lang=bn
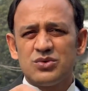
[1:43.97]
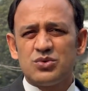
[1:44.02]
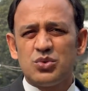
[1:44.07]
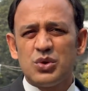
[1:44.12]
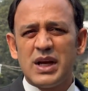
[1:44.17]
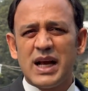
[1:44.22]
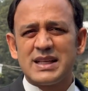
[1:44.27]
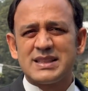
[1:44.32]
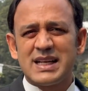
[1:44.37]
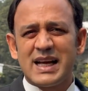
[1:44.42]

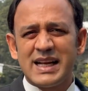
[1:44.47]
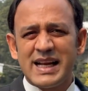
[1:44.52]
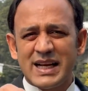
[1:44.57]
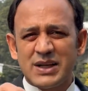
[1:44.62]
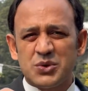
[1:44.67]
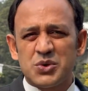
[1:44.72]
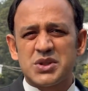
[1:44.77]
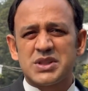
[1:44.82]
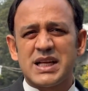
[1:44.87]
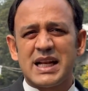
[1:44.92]
দুই হাজার
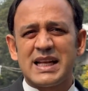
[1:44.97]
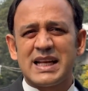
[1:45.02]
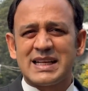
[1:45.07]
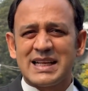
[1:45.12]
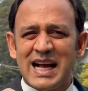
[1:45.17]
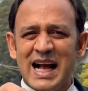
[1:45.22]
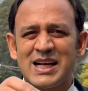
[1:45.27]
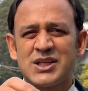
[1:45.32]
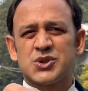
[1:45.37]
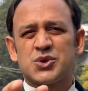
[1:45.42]
একুশ সালে
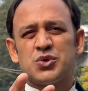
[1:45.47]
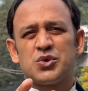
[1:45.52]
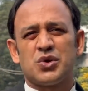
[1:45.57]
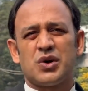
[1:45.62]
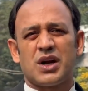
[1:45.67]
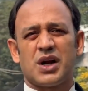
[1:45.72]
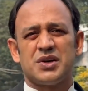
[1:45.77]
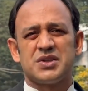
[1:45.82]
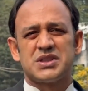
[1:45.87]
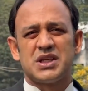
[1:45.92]
কাজ শুরু
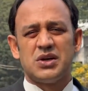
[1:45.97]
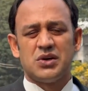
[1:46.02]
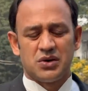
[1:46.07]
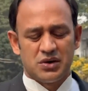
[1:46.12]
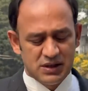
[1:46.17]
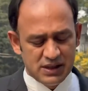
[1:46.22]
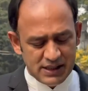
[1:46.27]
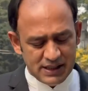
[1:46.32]
করা হয়েছিল